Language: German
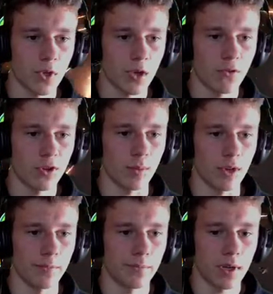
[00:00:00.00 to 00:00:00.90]

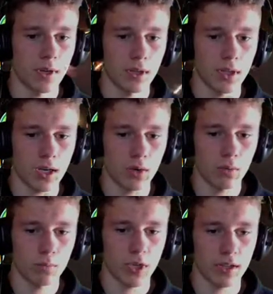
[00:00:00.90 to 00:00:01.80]
Wunderbar.
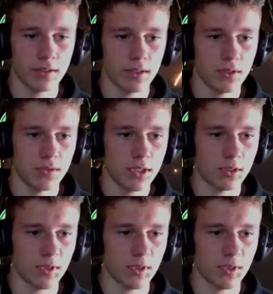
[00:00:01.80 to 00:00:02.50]
Nahrung passt eigentlich soweit. Ich mache